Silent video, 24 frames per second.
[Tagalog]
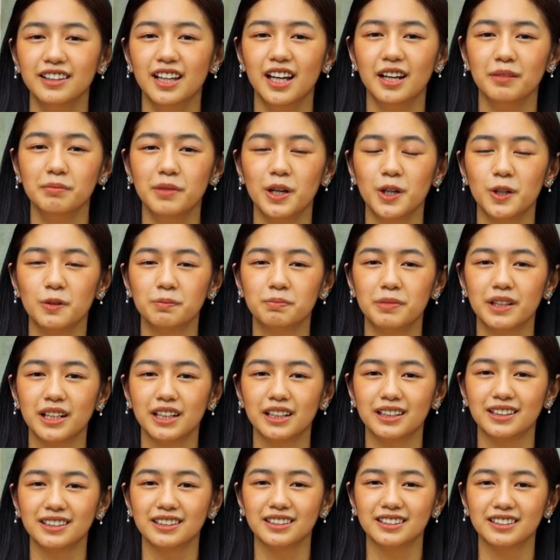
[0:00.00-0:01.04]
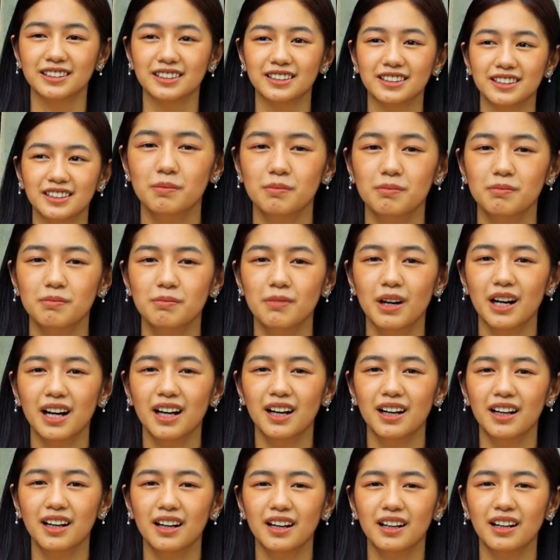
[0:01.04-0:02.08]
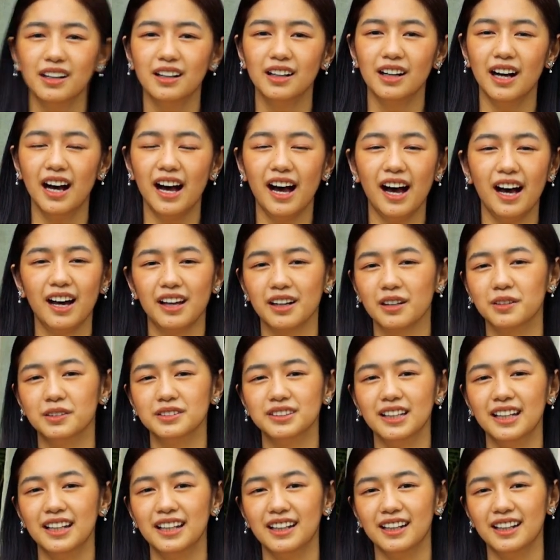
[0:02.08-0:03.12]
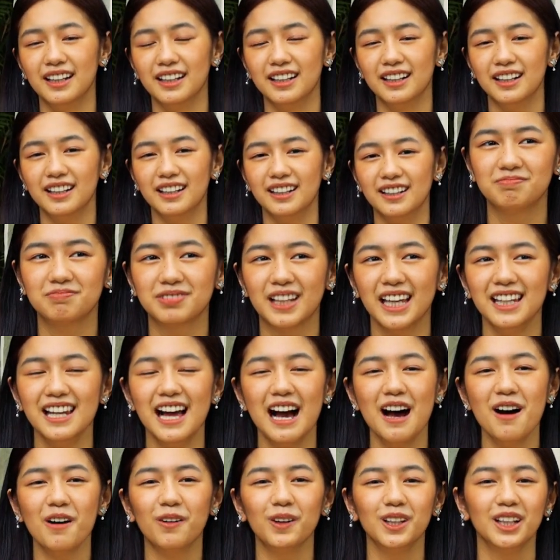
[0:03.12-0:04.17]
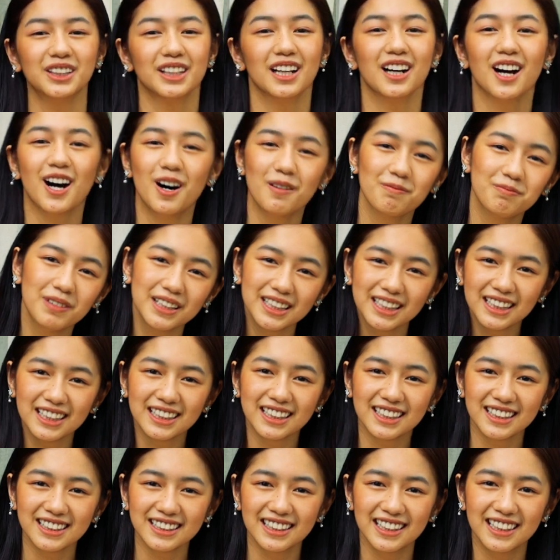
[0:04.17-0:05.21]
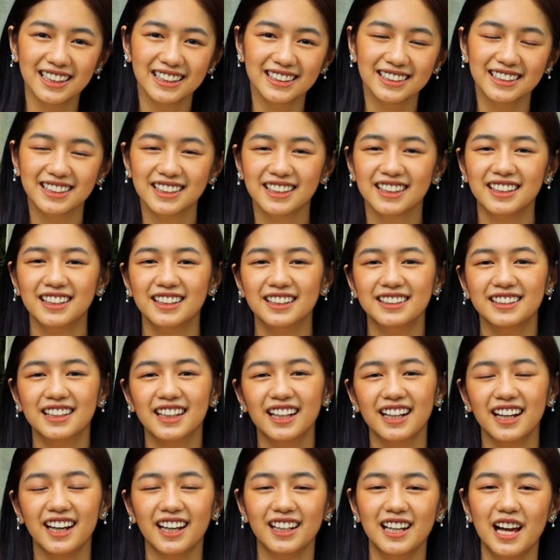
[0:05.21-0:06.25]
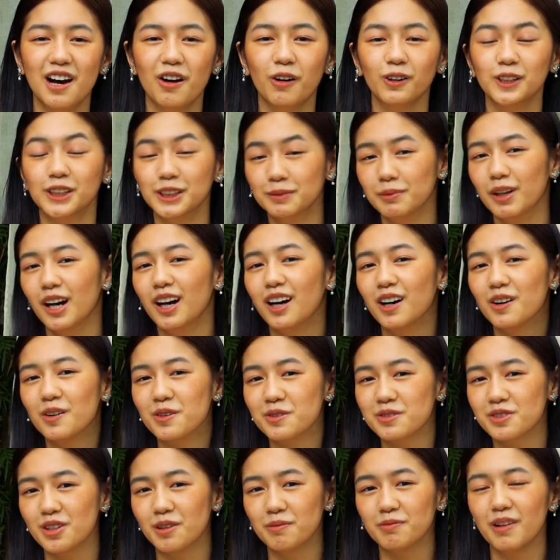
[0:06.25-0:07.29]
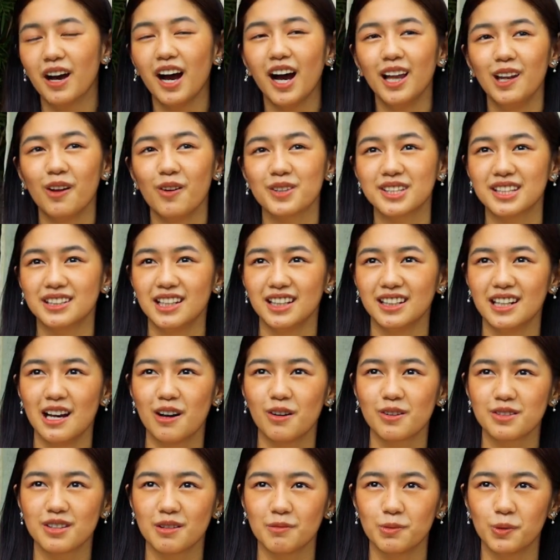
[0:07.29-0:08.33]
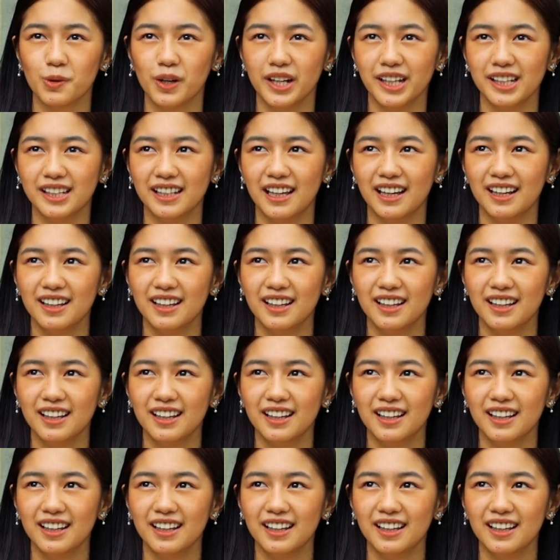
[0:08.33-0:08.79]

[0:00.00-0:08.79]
Na meron pa rin mga araw na kailangan ko lang ng company, ganyan na kailangan ko lang na makakausap. Akala ko sanay na ako sa buhay na